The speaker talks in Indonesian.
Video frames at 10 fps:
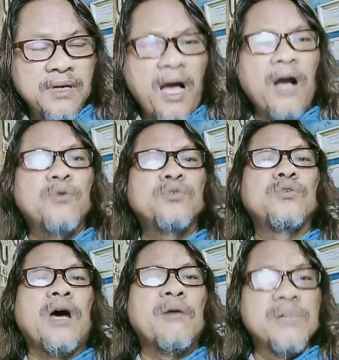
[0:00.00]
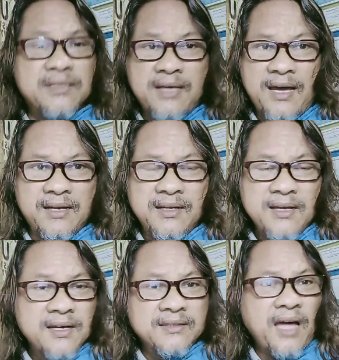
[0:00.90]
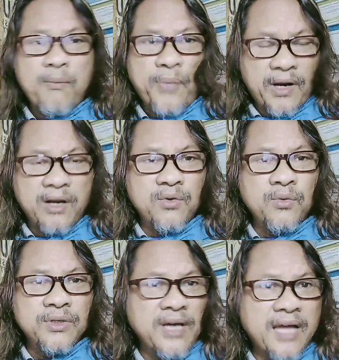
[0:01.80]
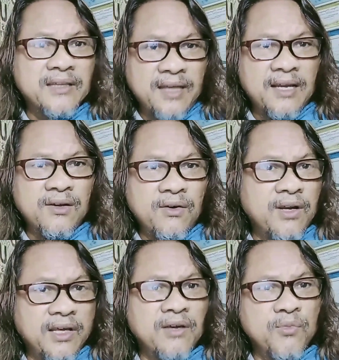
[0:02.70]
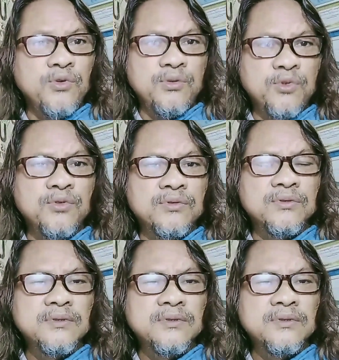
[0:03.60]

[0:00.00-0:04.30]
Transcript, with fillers: "Aku sudah besar, tak perlu diantar olehmu, ibu."